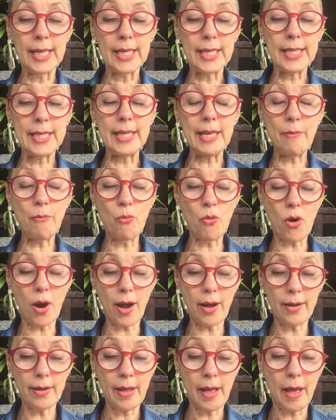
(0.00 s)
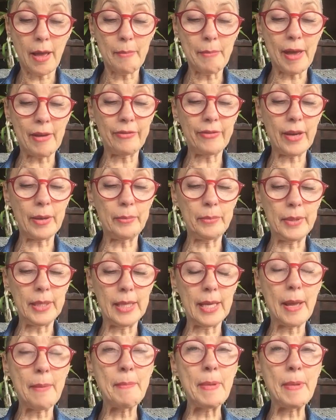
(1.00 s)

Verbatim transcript: si moi, ma famille,